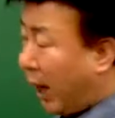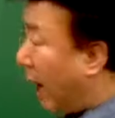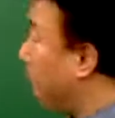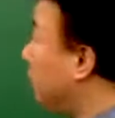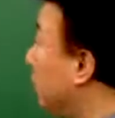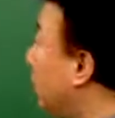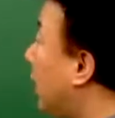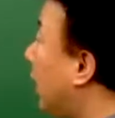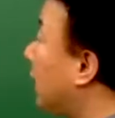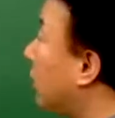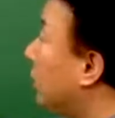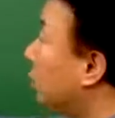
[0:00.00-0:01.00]
안분
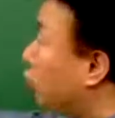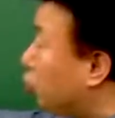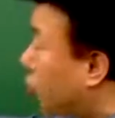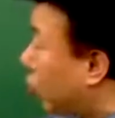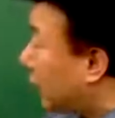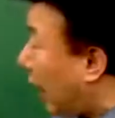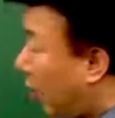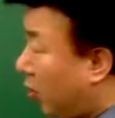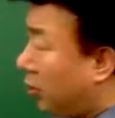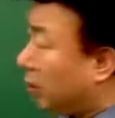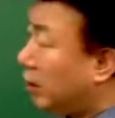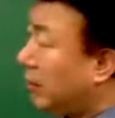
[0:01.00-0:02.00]
가격은 6억,
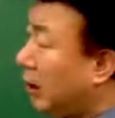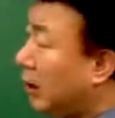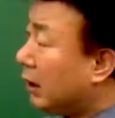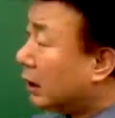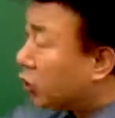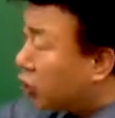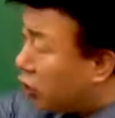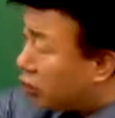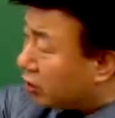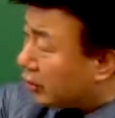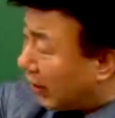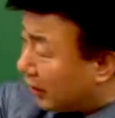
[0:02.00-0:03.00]
4억 원이지만
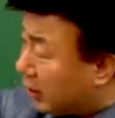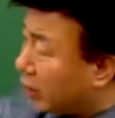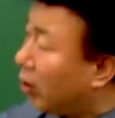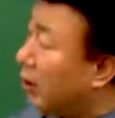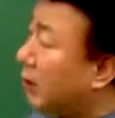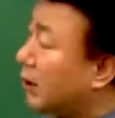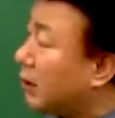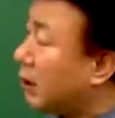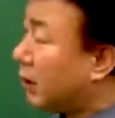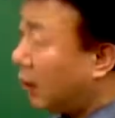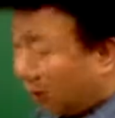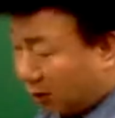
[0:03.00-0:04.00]
취득 자체는
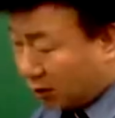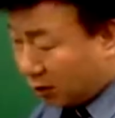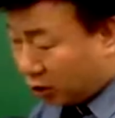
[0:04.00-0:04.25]
얼마짜리야?